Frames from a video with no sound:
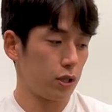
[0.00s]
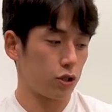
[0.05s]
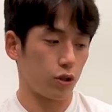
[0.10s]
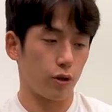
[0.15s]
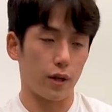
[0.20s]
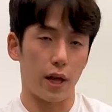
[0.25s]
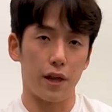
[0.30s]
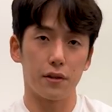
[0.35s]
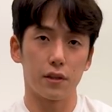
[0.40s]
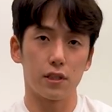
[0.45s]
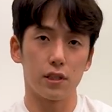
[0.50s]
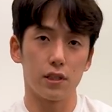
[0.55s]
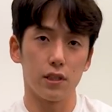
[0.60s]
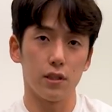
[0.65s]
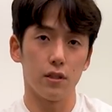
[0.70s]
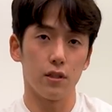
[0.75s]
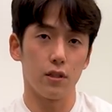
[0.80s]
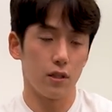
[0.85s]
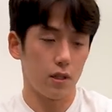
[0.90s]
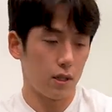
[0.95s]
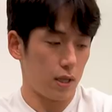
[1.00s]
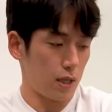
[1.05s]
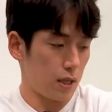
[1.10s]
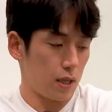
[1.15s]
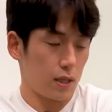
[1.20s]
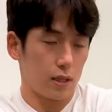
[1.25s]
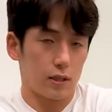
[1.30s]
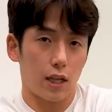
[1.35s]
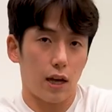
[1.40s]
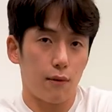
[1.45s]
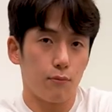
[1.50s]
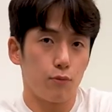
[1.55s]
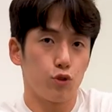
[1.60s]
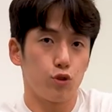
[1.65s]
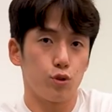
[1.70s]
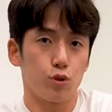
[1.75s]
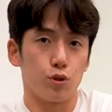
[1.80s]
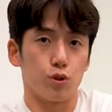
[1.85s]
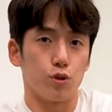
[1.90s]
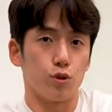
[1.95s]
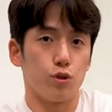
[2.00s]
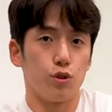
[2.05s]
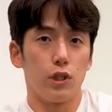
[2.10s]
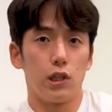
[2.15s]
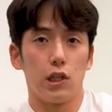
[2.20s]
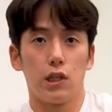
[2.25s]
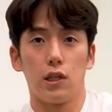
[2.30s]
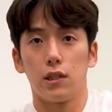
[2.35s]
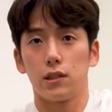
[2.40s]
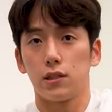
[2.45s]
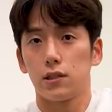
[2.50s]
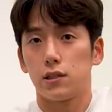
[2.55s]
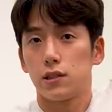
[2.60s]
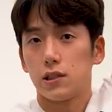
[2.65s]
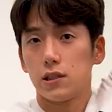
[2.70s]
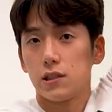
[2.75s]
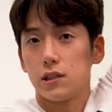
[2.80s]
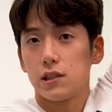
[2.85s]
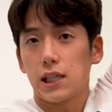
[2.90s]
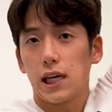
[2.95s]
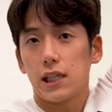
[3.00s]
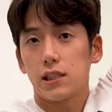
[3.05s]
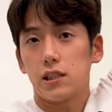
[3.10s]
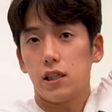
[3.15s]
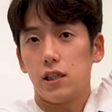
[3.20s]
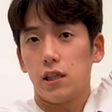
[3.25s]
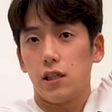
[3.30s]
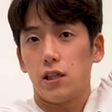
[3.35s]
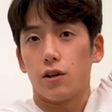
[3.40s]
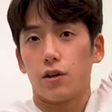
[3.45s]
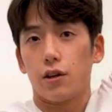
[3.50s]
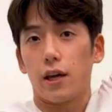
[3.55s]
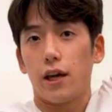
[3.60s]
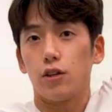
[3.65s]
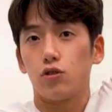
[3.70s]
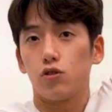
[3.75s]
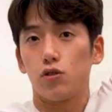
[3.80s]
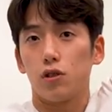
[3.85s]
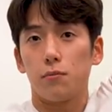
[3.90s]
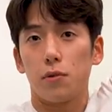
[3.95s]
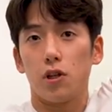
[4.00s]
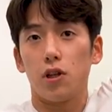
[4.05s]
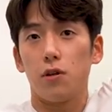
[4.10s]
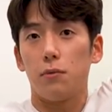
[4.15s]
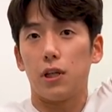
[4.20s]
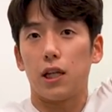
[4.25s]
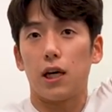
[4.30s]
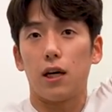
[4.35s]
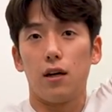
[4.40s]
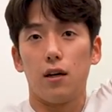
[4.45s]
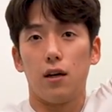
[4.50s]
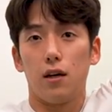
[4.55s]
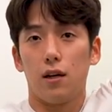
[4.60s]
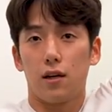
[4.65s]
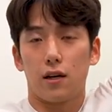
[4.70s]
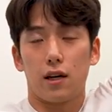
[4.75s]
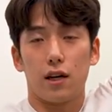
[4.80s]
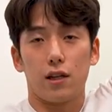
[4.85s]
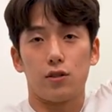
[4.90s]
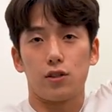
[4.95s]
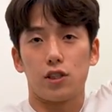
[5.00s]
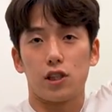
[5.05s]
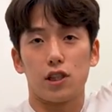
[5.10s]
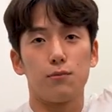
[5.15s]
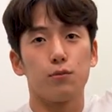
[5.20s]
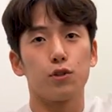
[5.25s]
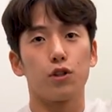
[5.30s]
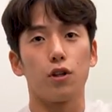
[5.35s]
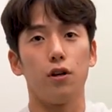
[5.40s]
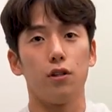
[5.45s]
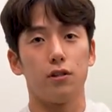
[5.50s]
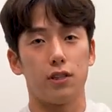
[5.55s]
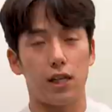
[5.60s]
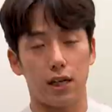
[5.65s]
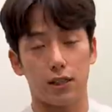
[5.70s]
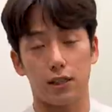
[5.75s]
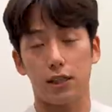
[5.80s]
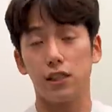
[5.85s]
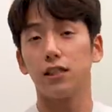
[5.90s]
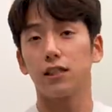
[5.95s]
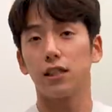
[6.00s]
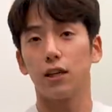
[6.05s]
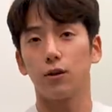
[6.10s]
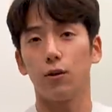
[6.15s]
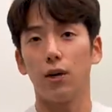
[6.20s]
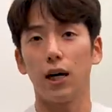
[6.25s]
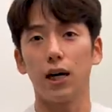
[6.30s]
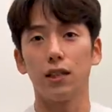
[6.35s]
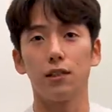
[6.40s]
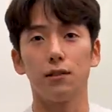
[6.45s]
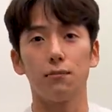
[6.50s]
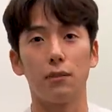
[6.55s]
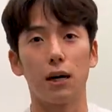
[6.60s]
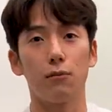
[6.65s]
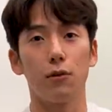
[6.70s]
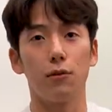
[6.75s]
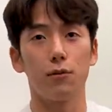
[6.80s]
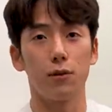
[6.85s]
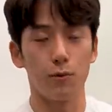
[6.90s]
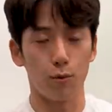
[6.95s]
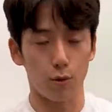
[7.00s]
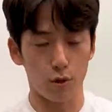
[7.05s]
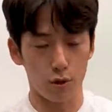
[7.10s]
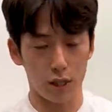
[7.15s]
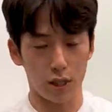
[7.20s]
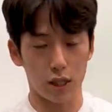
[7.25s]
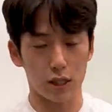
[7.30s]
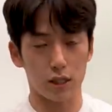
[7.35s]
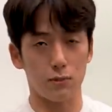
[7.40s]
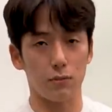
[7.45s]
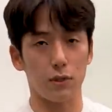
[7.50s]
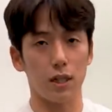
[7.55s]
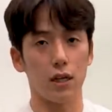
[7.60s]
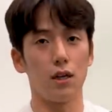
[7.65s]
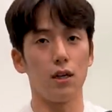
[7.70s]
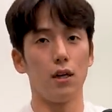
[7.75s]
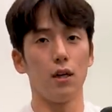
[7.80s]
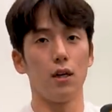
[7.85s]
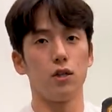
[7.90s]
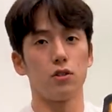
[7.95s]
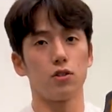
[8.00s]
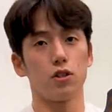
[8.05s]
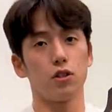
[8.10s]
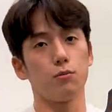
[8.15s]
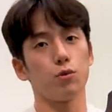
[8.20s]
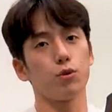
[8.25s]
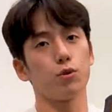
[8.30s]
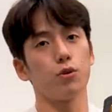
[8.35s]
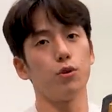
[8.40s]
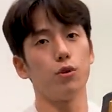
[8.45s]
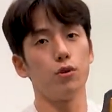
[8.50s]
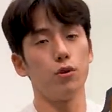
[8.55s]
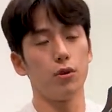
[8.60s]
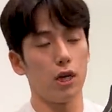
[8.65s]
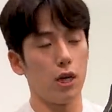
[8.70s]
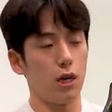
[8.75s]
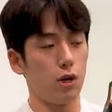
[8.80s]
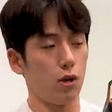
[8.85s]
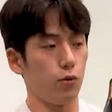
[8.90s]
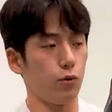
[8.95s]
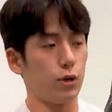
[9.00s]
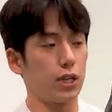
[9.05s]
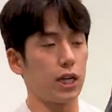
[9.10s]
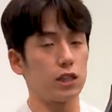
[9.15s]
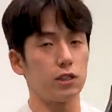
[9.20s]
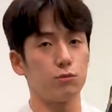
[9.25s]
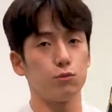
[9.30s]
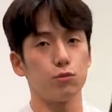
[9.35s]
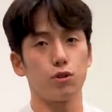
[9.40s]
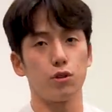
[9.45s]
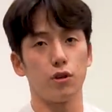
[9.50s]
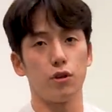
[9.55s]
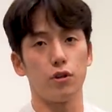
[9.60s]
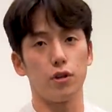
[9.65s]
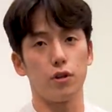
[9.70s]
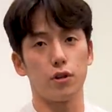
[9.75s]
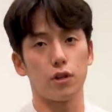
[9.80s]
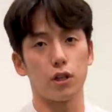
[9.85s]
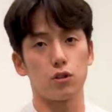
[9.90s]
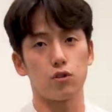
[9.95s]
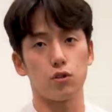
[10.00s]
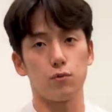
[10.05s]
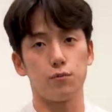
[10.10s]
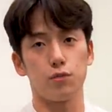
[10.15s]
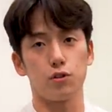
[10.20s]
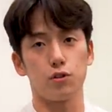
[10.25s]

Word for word: 전완근, 삼두 등까지 이렇게 해주는 편입니다 그래서 지금부터 제가 진짜로 하는 방법을 보여드리겠습니다 저는 보통 윗가슴부터 이렇게 좀